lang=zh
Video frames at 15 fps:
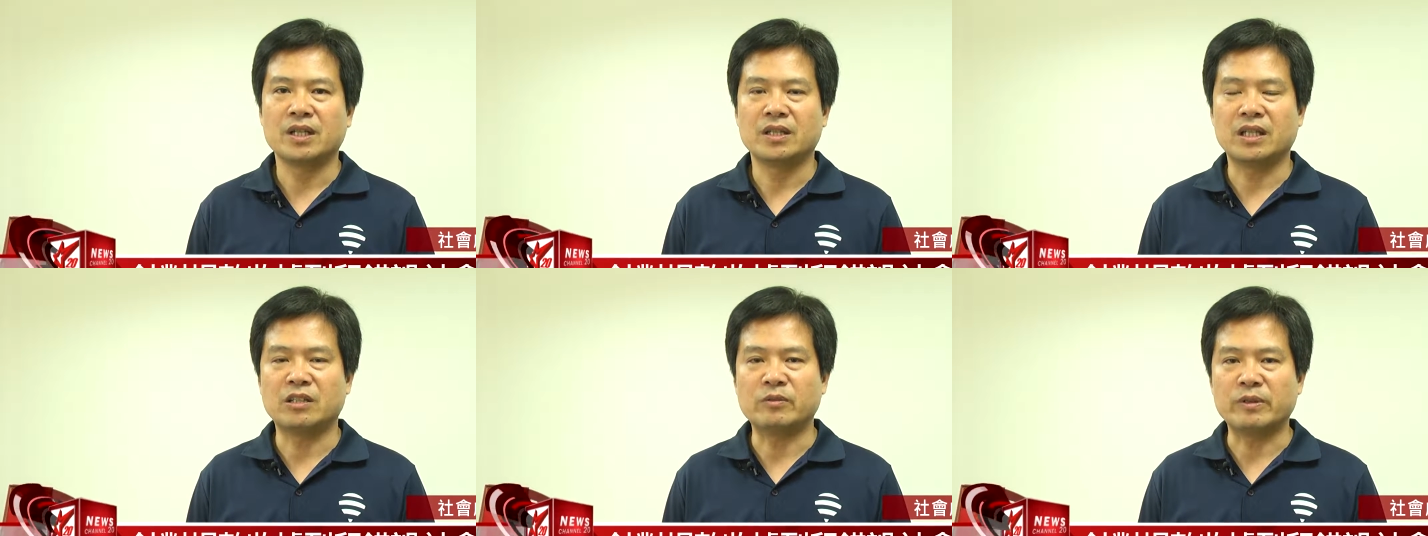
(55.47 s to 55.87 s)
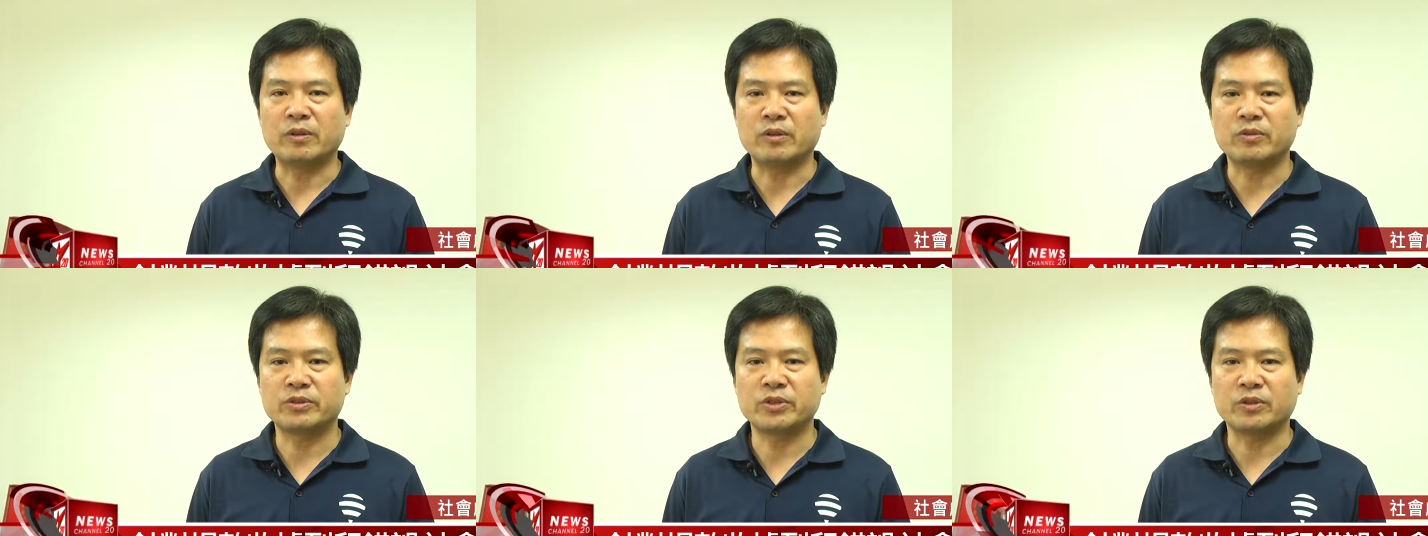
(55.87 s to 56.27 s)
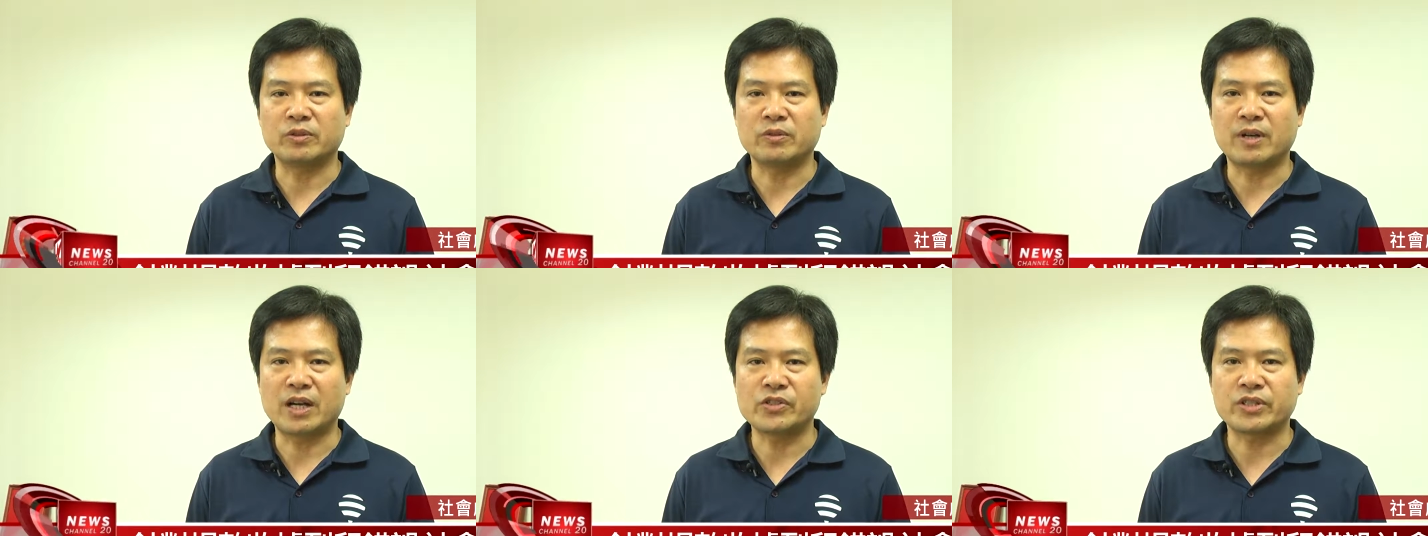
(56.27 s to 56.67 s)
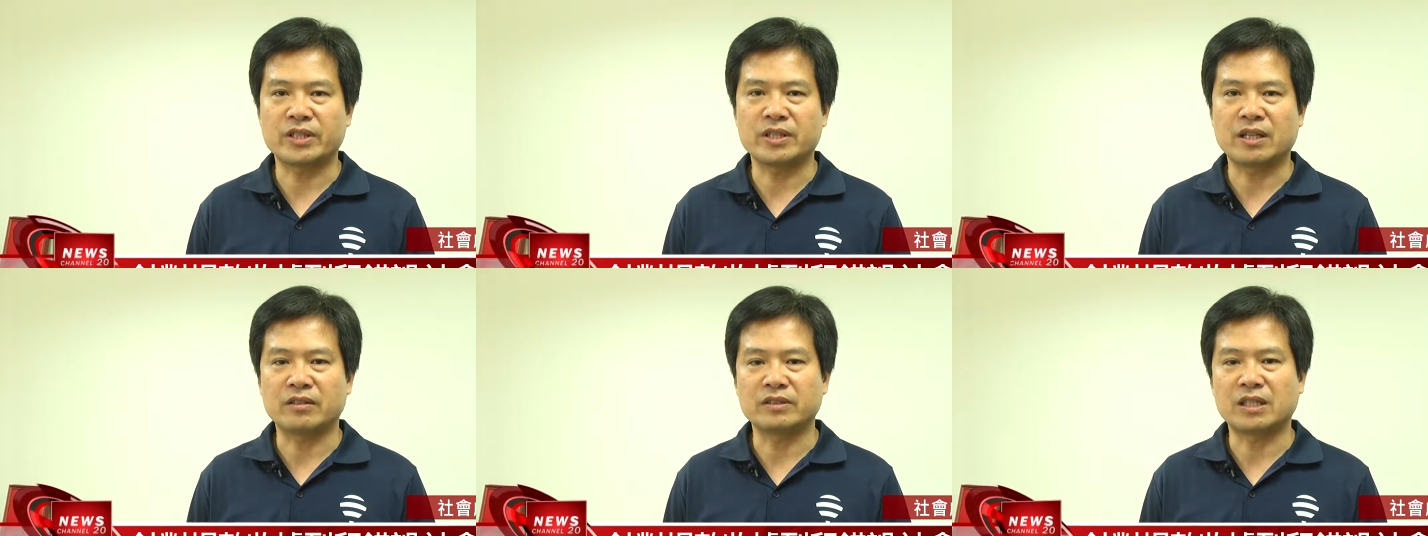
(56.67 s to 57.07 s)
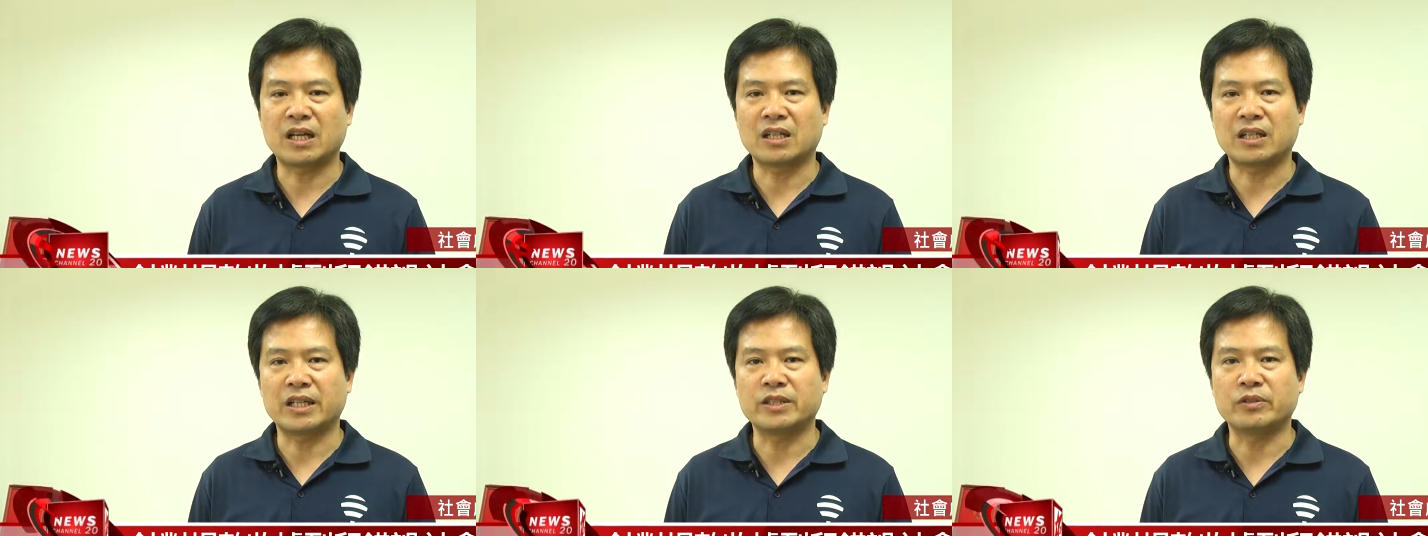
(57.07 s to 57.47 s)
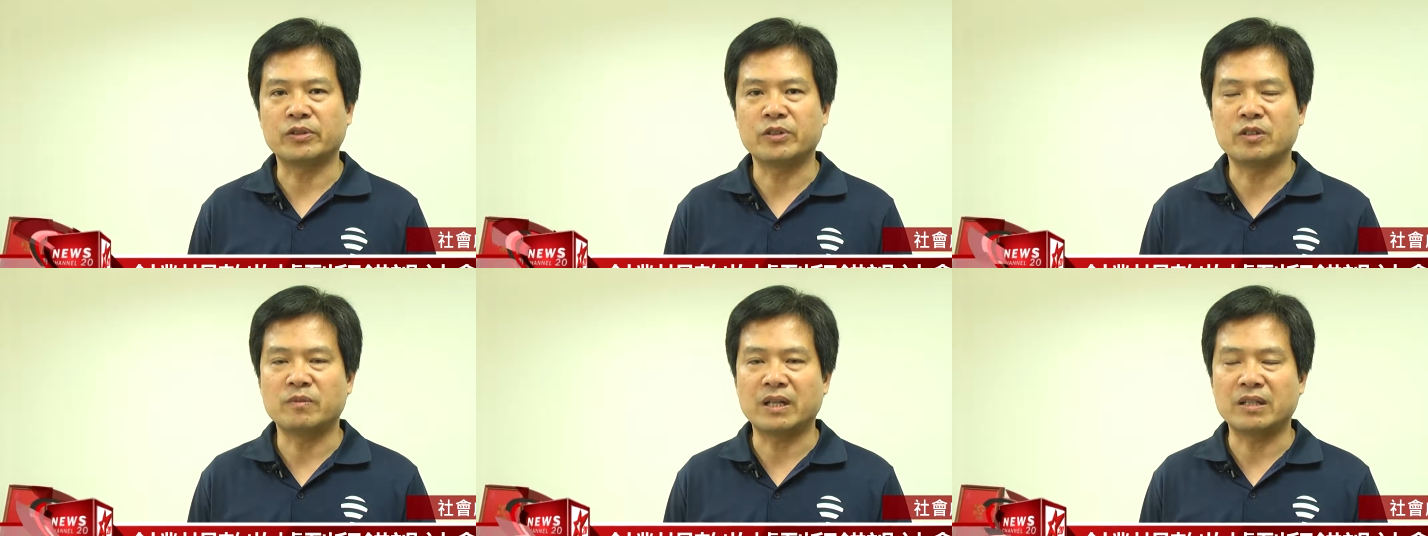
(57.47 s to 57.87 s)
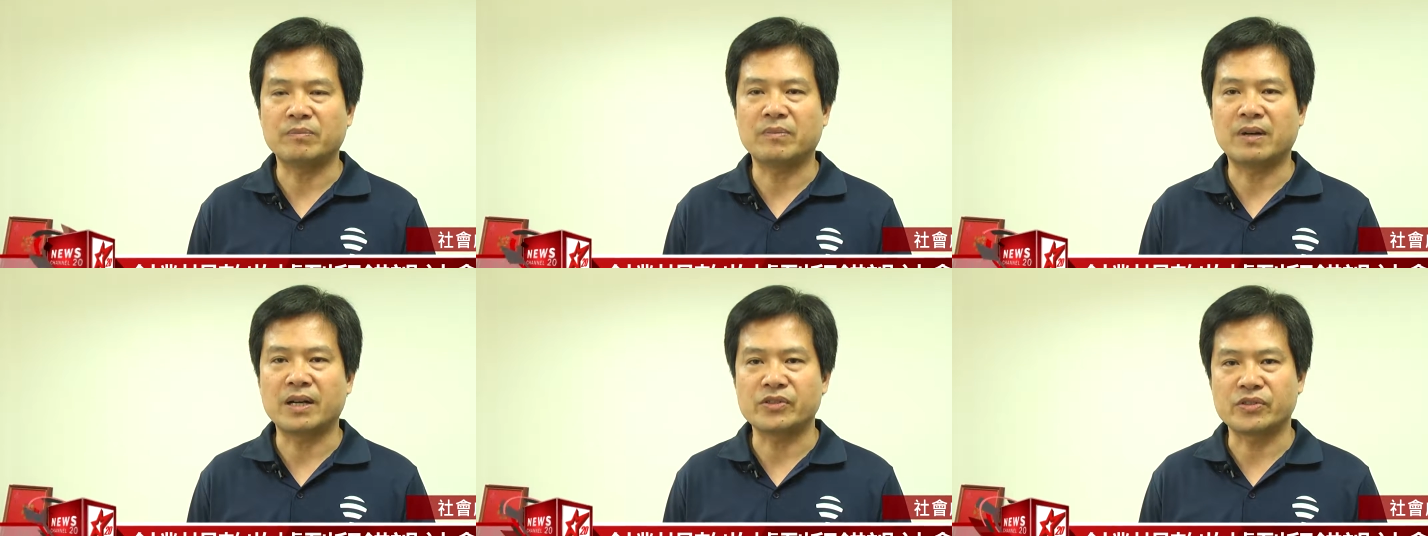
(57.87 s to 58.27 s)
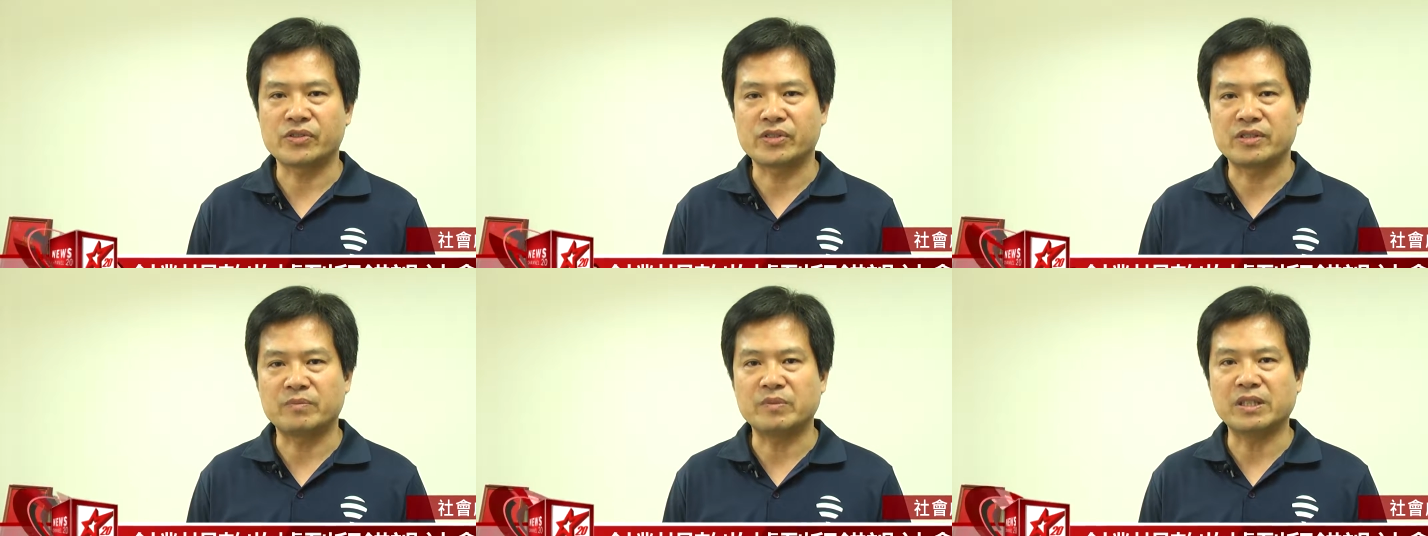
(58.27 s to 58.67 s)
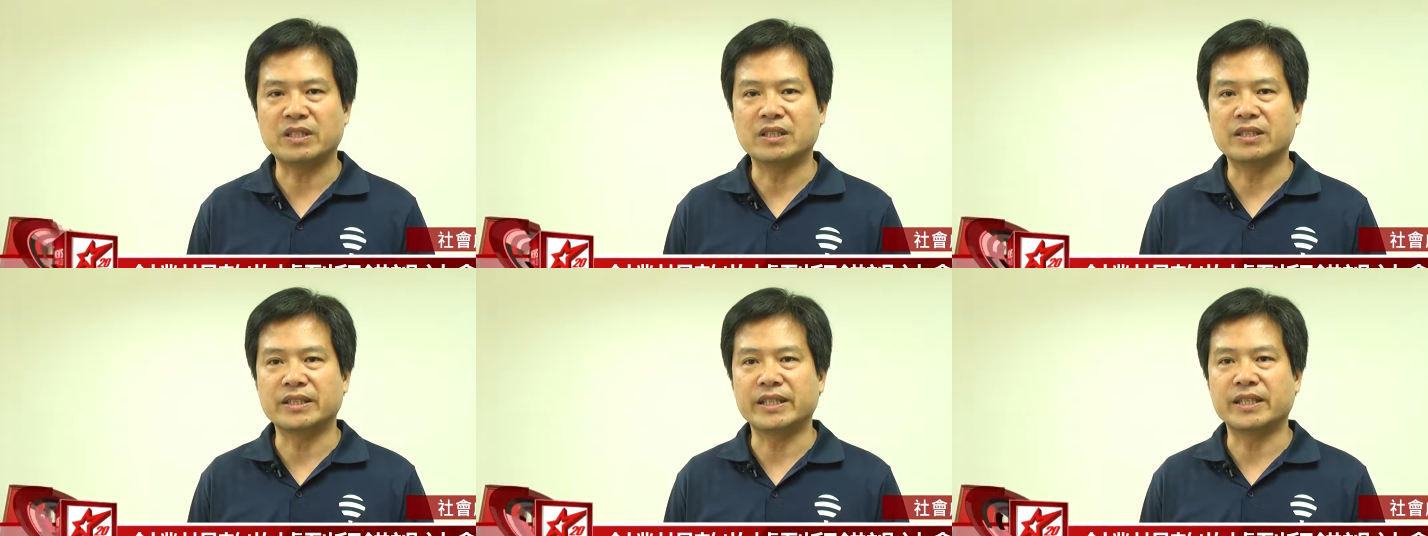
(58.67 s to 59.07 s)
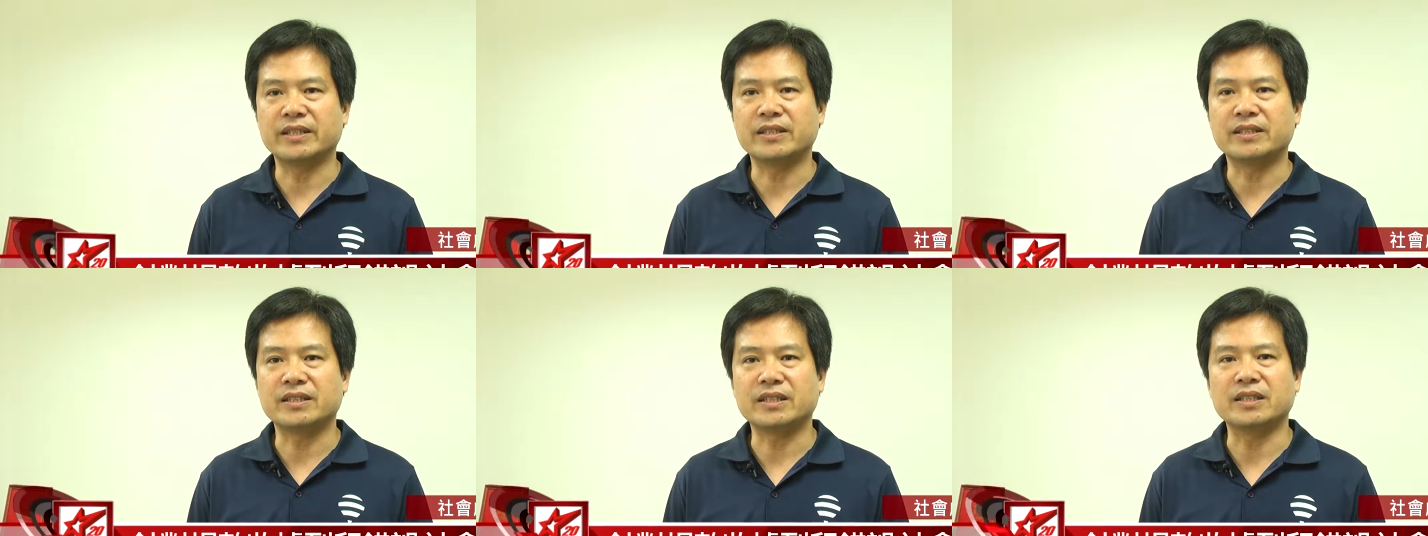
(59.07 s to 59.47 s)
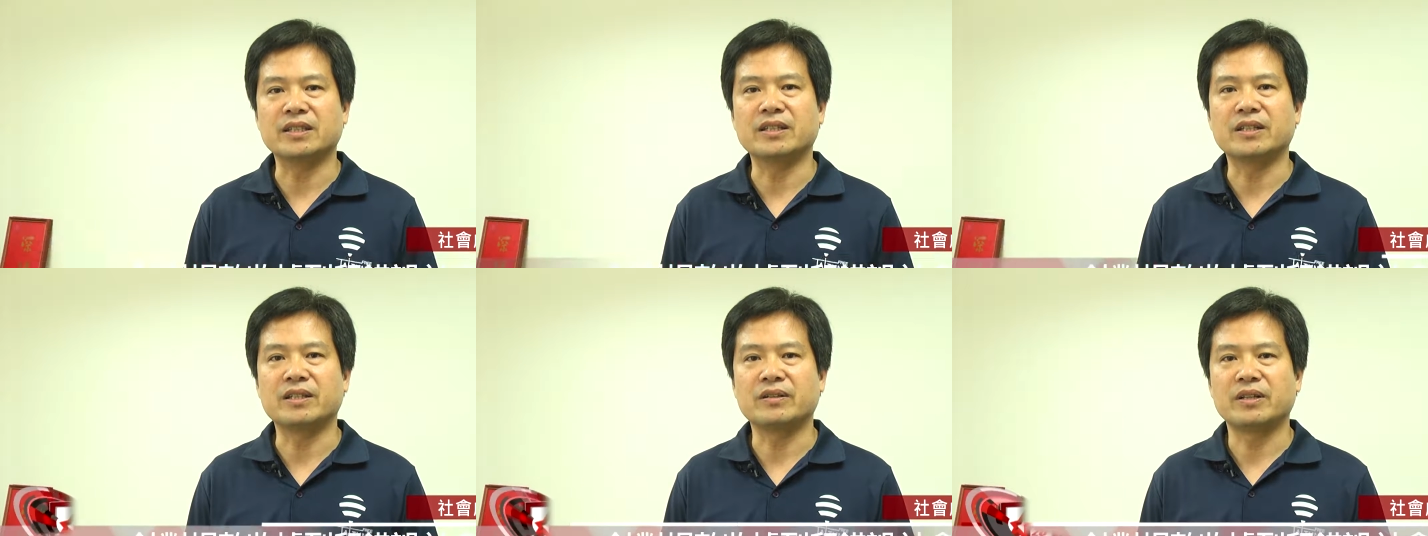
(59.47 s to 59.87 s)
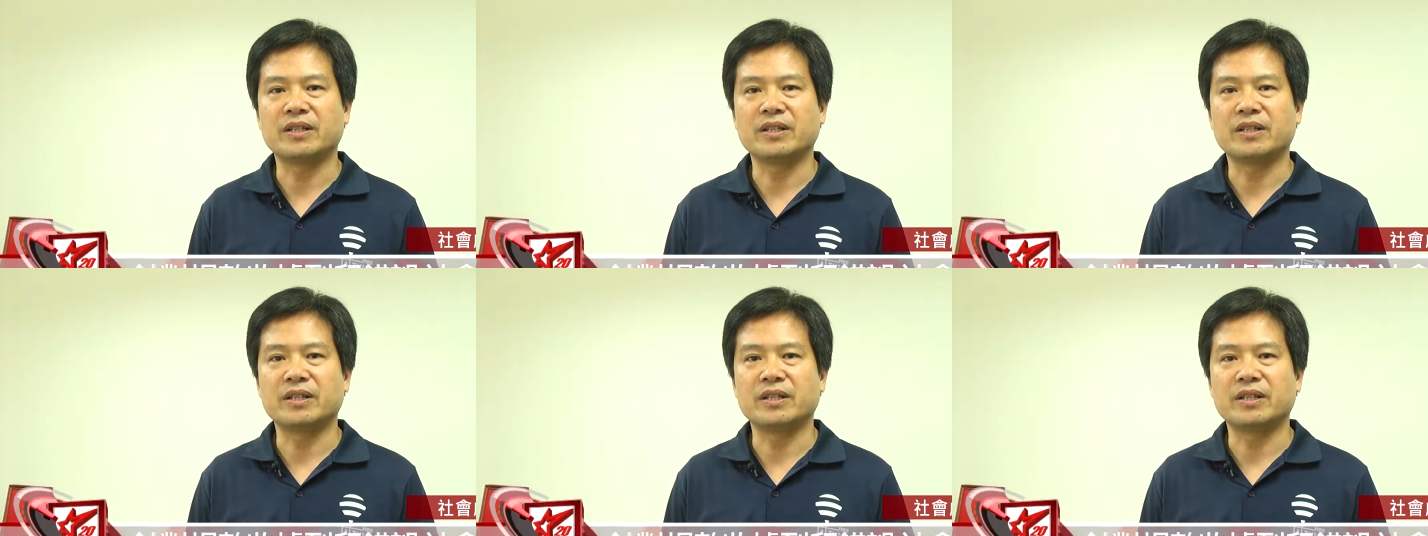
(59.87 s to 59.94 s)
那我们就发现到大概有六百八十四笔的那一个